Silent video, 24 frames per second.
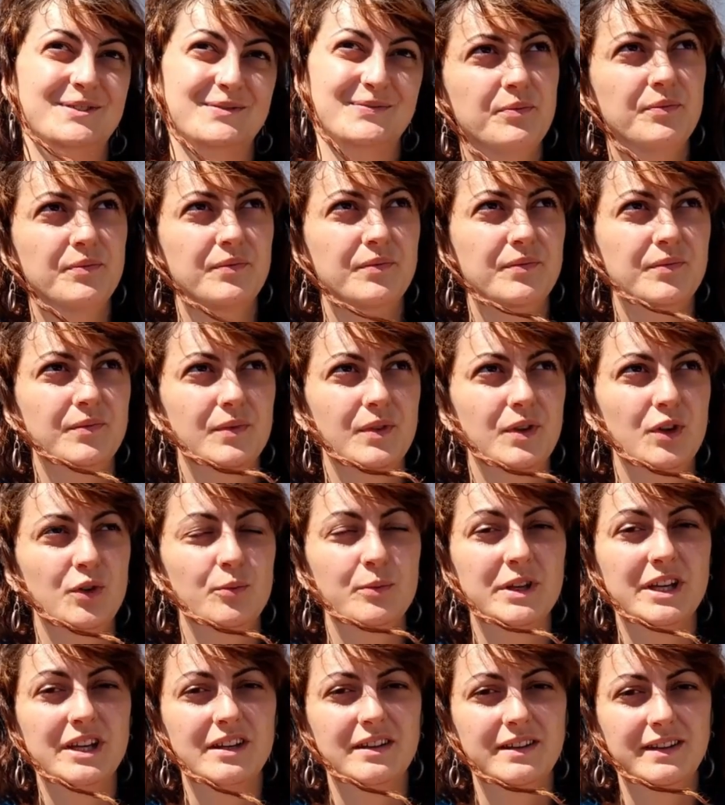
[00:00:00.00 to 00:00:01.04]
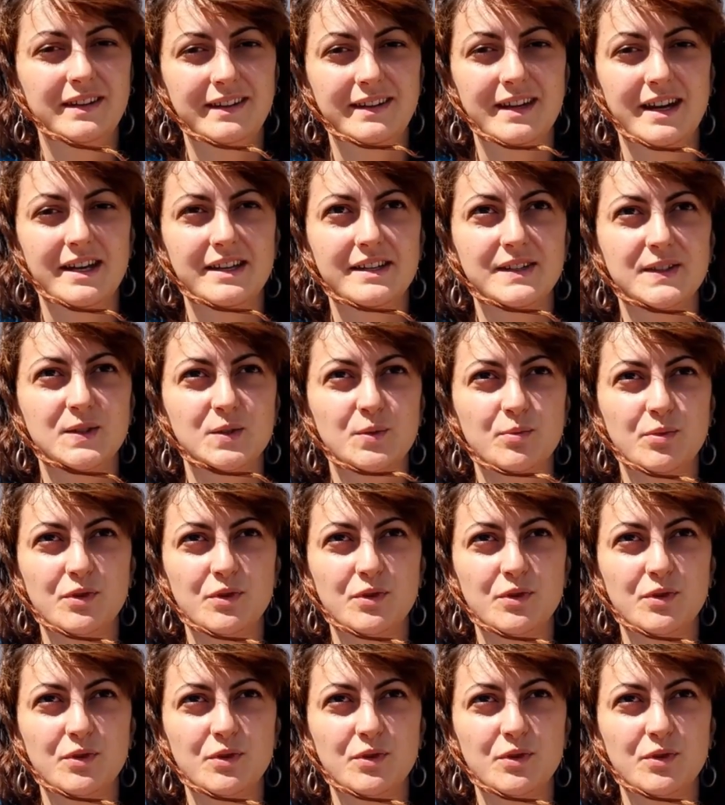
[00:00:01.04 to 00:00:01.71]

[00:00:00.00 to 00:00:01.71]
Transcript: Hum, eu me candidei a esse